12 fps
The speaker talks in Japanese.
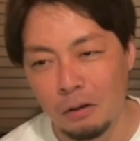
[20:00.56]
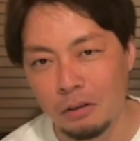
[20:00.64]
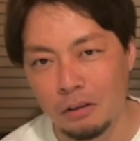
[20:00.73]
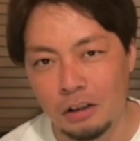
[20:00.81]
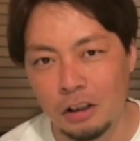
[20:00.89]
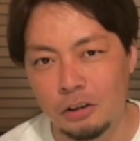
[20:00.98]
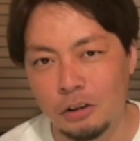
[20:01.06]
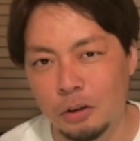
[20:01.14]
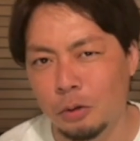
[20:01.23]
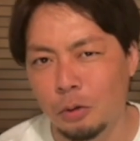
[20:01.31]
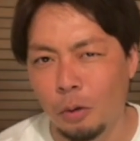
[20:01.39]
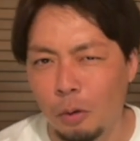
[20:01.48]
張ろうって
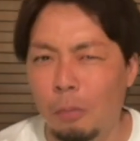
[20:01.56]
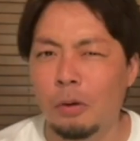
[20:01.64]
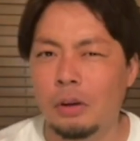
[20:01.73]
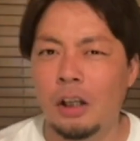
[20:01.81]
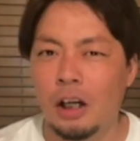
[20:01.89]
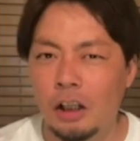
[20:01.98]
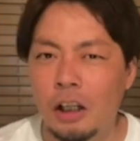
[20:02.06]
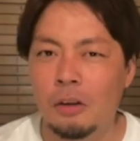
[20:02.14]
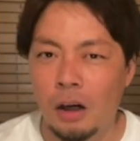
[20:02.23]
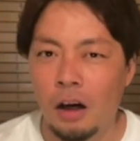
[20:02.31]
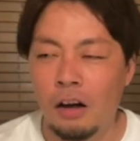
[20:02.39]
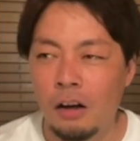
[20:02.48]
ちょっと思ったりだ
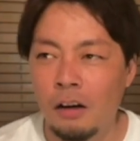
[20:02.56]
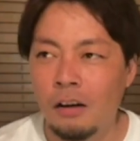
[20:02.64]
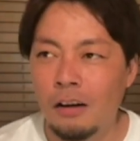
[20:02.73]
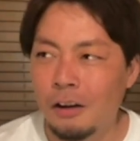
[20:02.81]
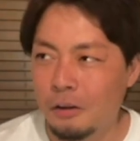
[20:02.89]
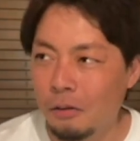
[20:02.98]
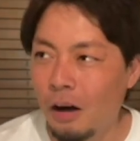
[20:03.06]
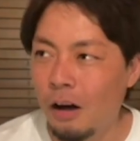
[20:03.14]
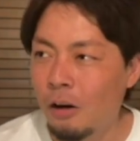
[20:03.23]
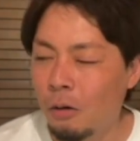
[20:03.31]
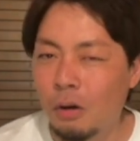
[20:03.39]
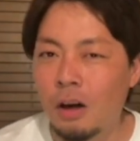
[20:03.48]
とか、あと
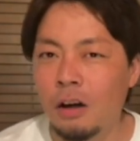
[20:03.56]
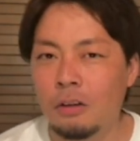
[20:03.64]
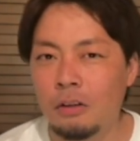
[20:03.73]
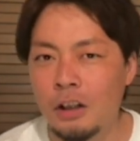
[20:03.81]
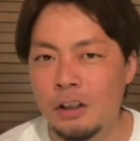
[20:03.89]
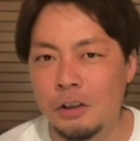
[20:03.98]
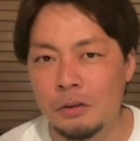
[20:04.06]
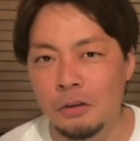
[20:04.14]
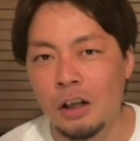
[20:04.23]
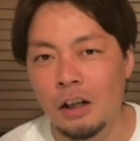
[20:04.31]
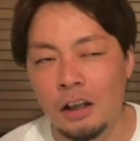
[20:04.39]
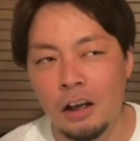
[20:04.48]
はオカルトラジオ
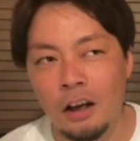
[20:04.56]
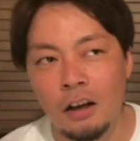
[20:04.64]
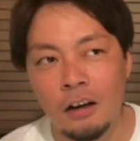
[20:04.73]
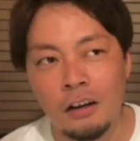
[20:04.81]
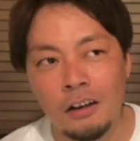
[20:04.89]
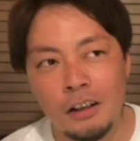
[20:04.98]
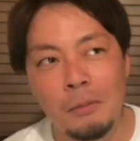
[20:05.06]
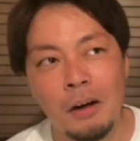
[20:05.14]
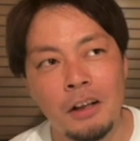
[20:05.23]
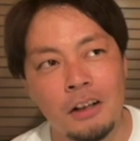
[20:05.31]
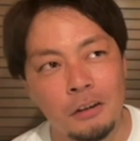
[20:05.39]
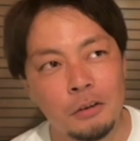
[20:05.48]
の中で
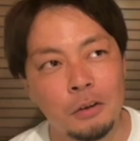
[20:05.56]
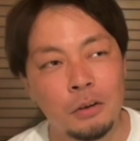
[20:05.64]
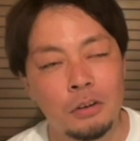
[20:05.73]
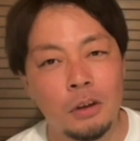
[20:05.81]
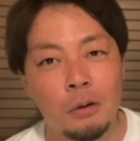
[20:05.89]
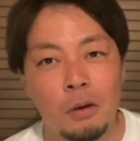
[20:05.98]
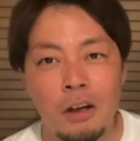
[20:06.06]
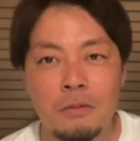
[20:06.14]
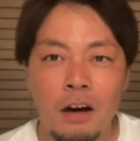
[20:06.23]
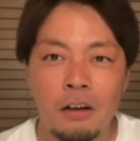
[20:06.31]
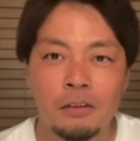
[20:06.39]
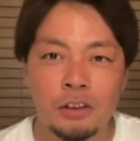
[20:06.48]
今できることって他
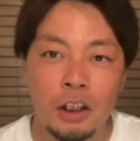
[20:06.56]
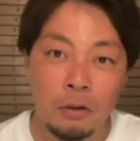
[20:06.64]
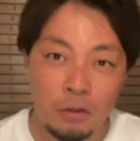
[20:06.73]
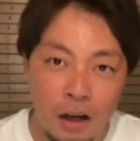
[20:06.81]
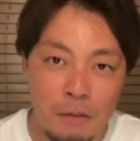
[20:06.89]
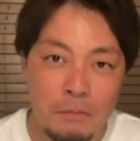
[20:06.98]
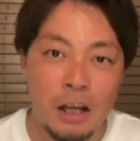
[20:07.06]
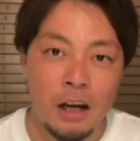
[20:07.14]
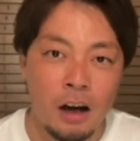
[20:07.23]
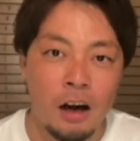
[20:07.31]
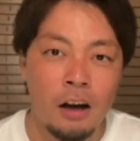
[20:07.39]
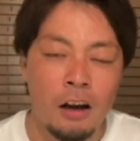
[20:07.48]
にもあるんだろうなみ
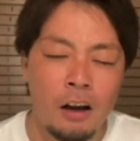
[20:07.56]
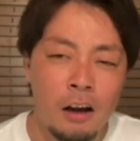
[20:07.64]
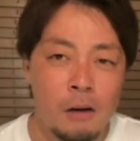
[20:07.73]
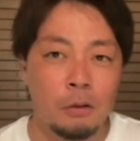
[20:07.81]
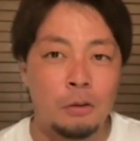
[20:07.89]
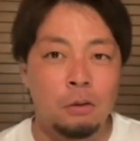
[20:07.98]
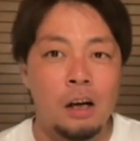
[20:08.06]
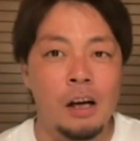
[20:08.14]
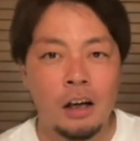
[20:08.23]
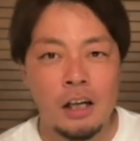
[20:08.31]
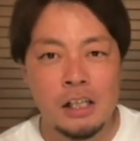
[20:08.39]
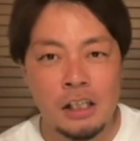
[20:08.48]
たいなことを
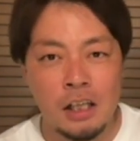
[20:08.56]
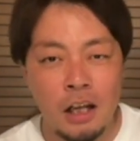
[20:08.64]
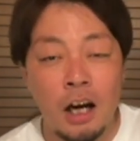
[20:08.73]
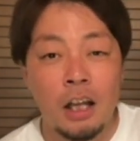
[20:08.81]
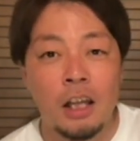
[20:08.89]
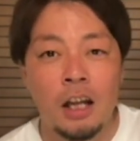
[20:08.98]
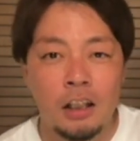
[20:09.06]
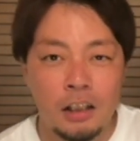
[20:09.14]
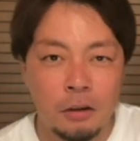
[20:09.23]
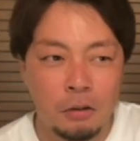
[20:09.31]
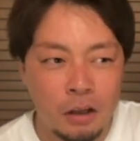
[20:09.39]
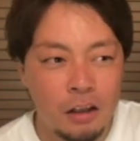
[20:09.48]
考えさせられた
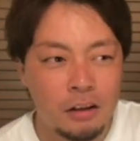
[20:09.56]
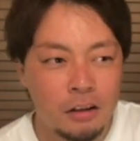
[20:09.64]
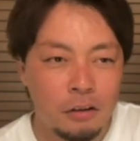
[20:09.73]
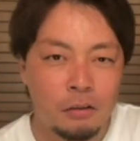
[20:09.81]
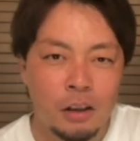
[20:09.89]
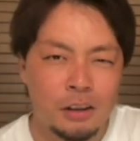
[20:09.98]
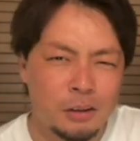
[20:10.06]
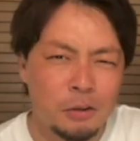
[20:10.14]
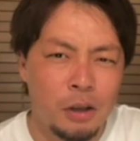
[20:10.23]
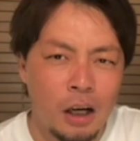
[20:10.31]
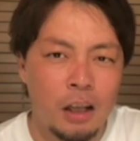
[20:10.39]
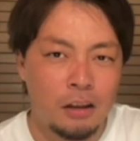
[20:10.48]
りだとかっていうのが
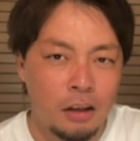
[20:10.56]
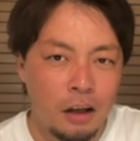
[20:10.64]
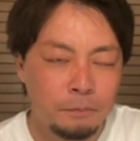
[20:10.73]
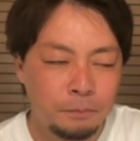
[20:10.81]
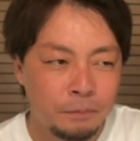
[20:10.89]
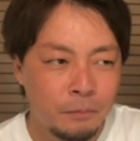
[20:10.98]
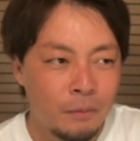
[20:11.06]
すごいあって、